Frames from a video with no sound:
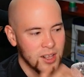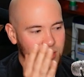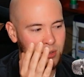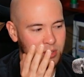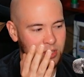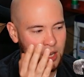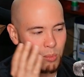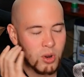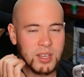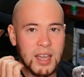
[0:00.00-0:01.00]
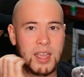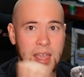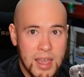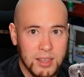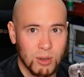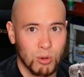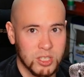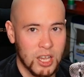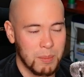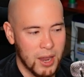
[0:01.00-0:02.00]
そしてもういっかい A って押
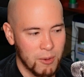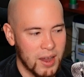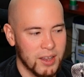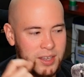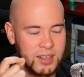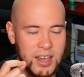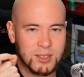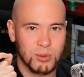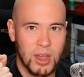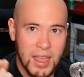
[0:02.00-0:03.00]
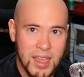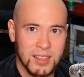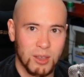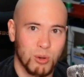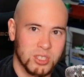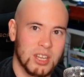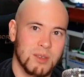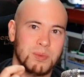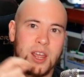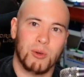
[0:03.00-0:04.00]
したい場合は、いっかいその A って押した
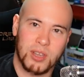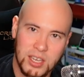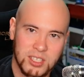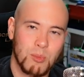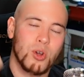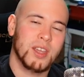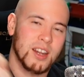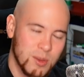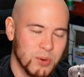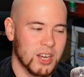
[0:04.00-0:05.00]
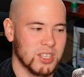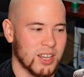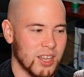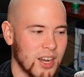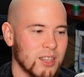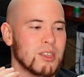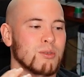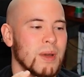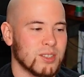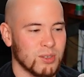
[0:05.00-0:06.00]
リプライを消してもういっかいリプライしなきゃいけないってい
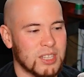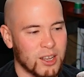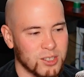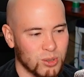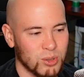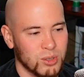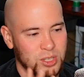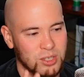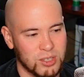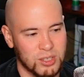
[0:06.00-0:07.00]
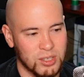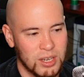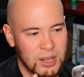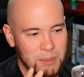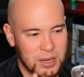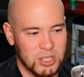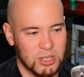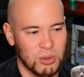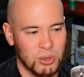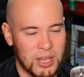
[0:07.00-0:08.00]
う、まあ、ツイッター上のし、まあ、仕
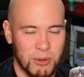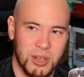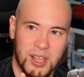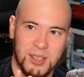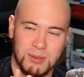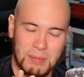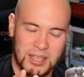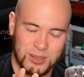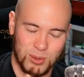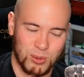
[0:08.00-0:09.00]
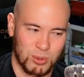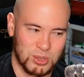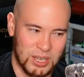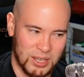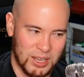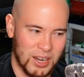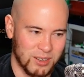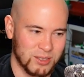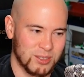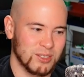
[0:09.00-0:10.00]
様なので、まあ、そういうことしかできない
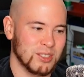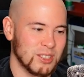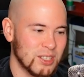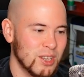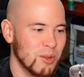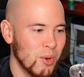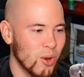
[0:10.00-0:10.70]
んですけれども、